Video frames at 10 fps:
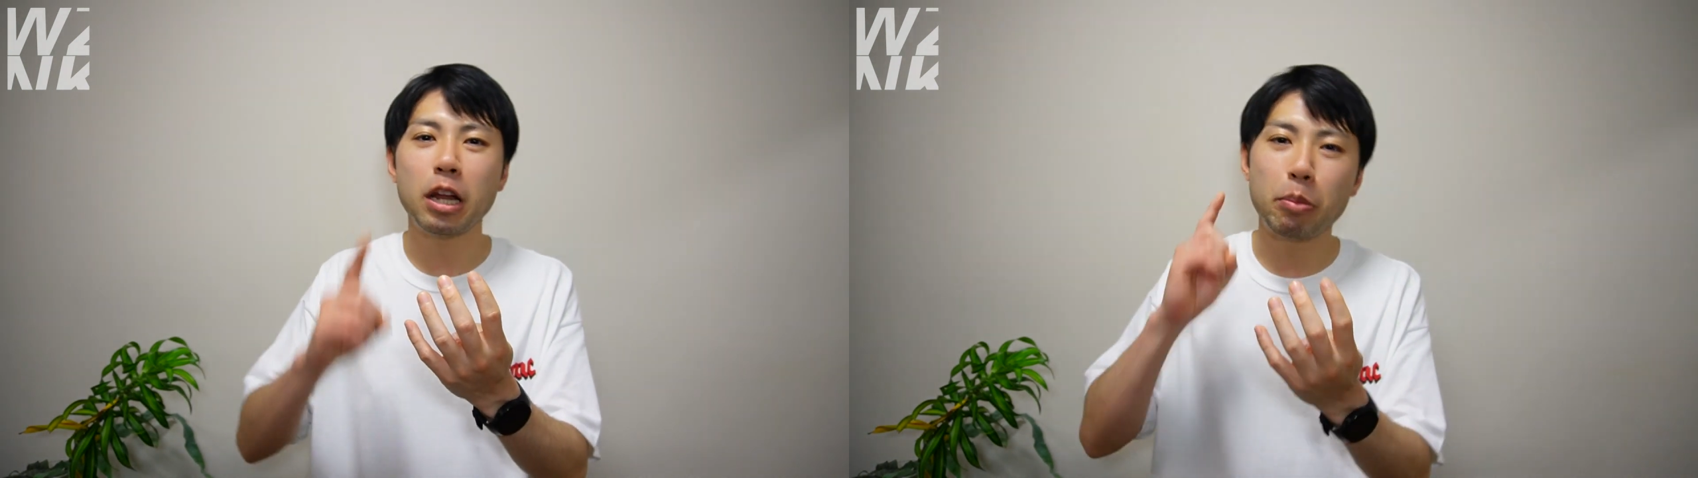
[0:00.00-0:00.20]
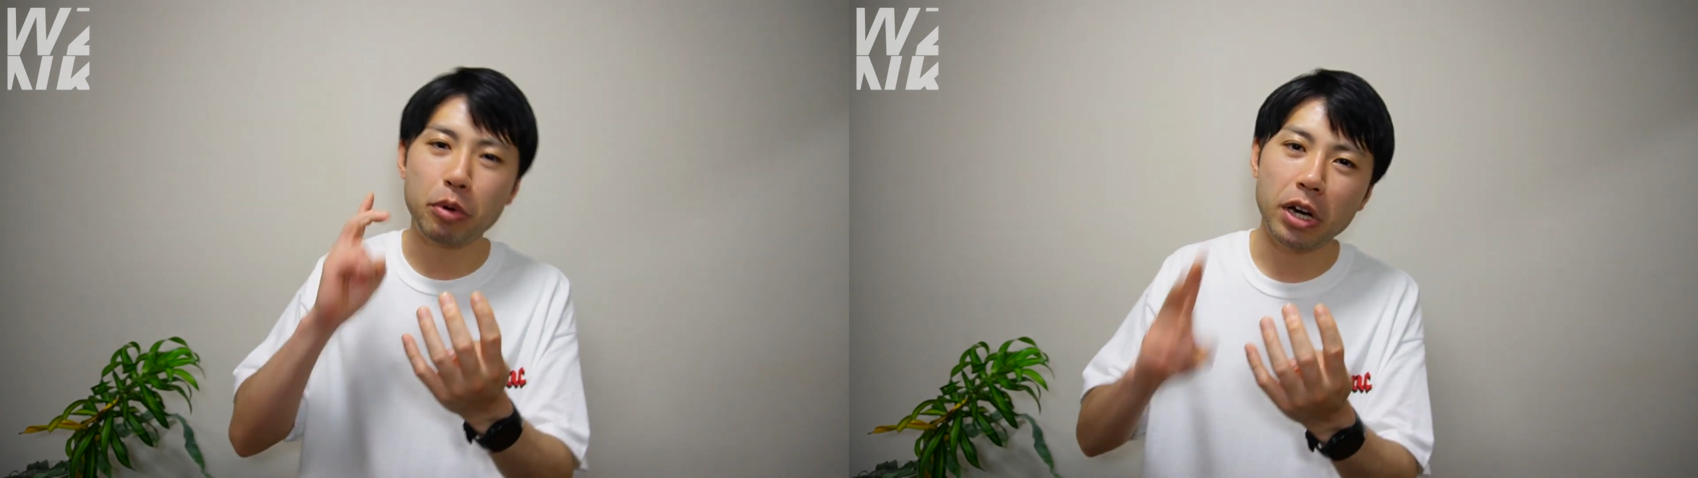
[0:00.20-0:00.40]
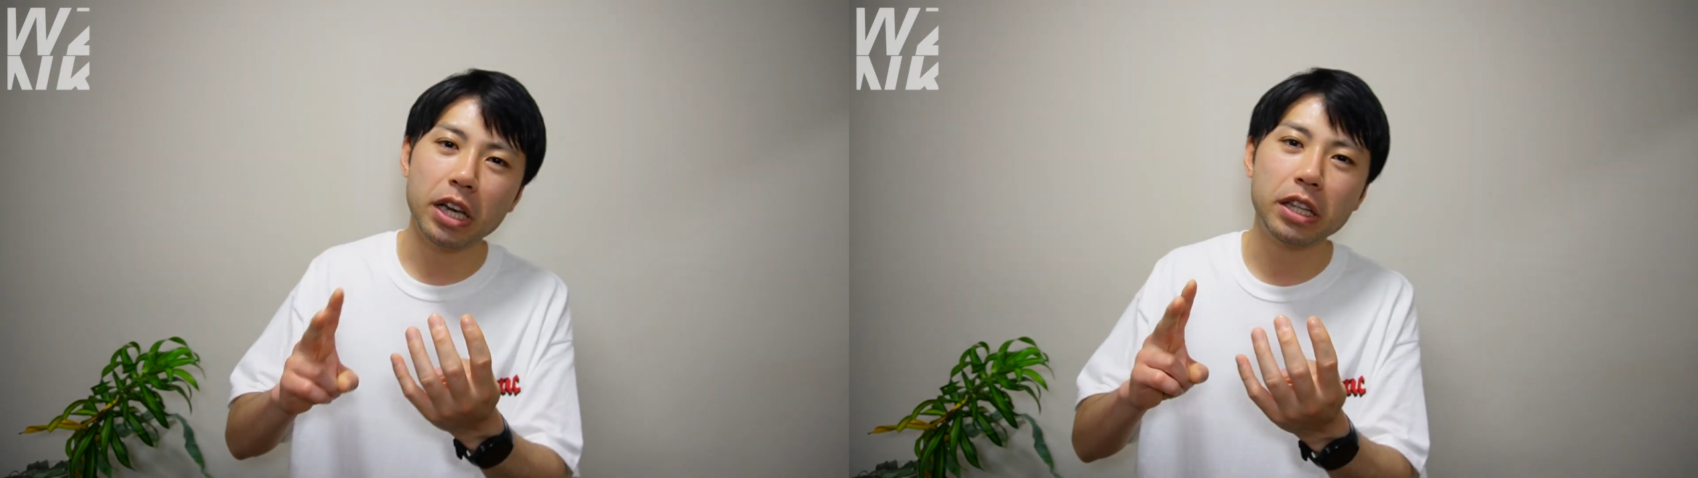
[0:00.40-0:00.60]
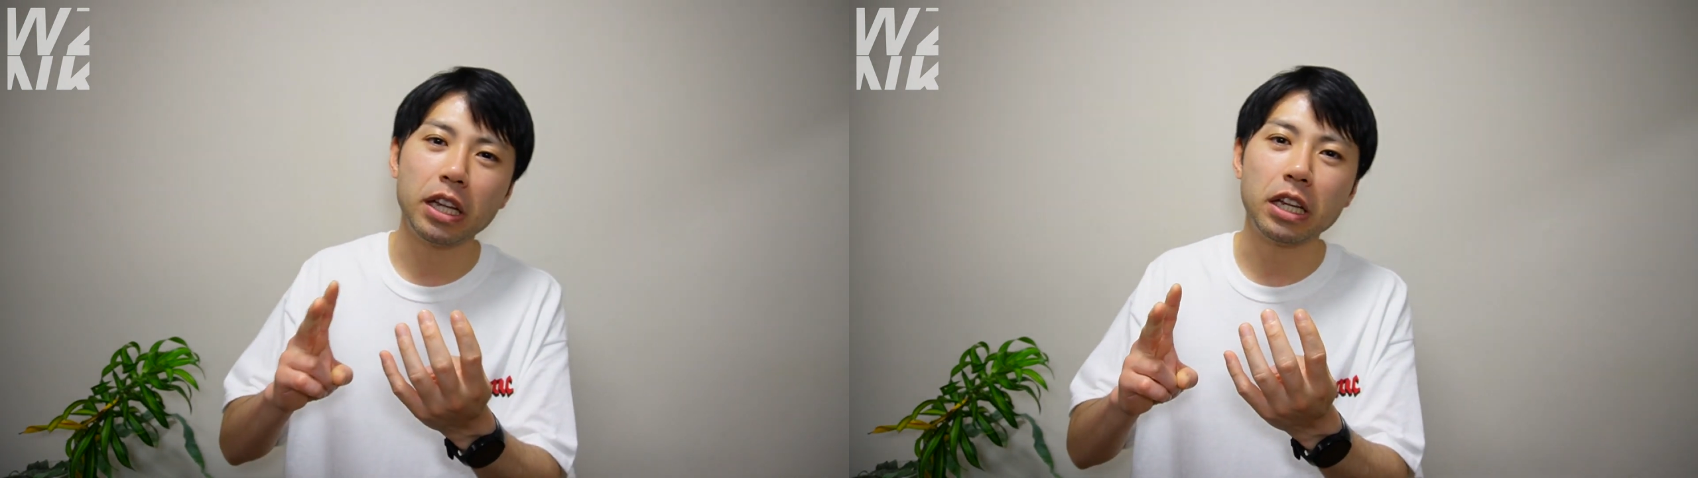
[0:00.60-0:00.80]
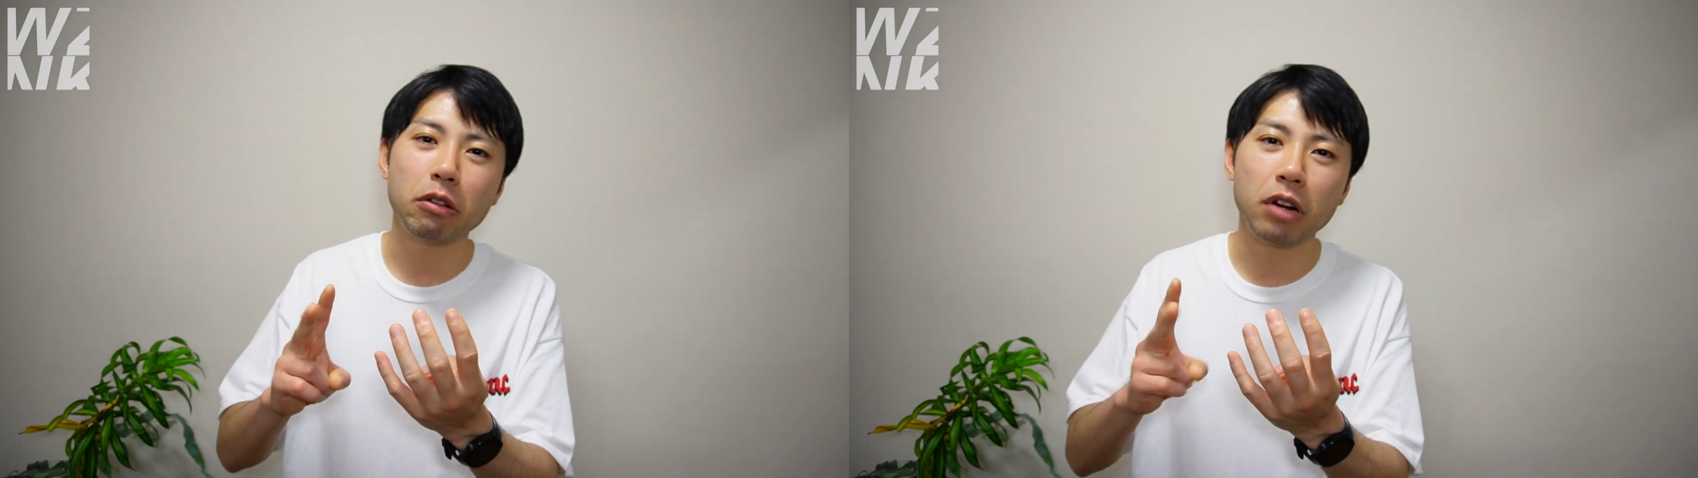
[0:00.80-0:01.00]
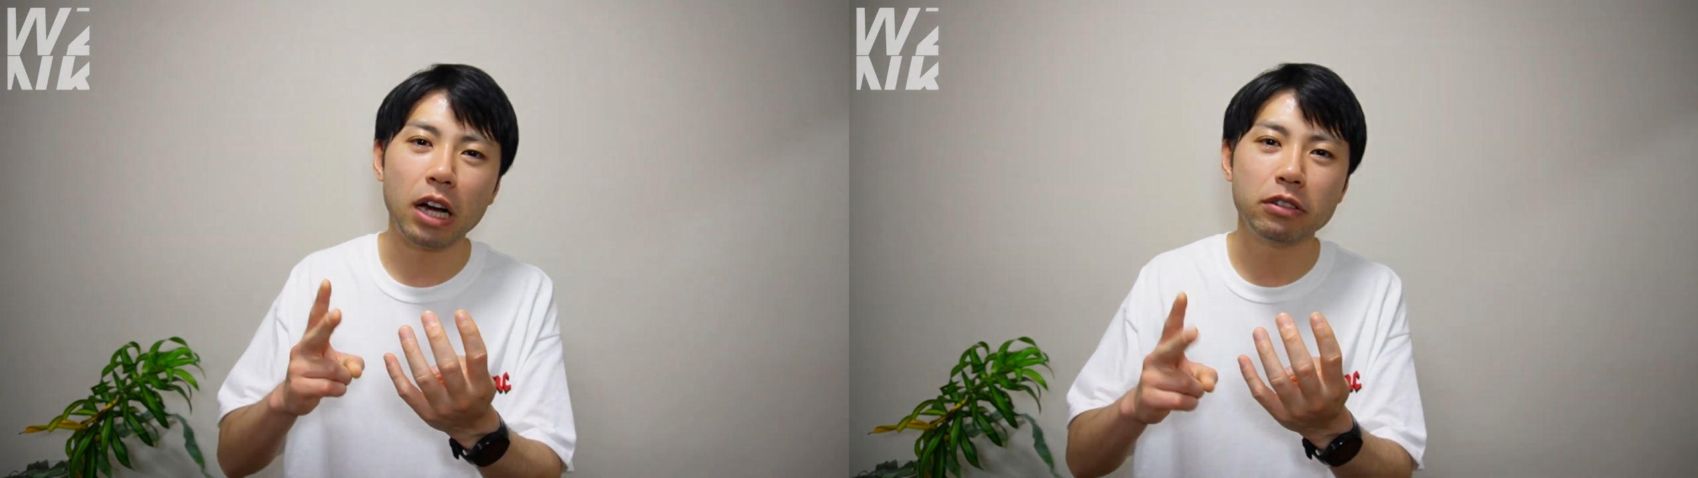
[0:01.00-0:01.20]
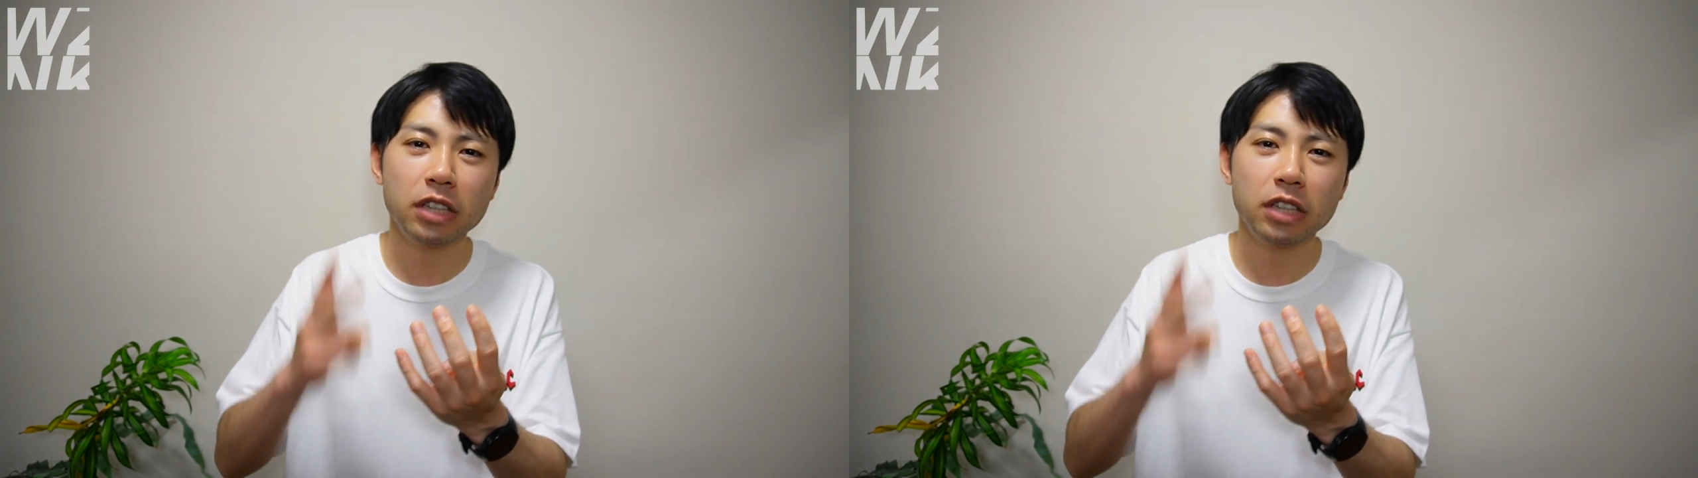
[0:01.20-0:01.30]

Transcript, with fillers: ラップが入ったりとか、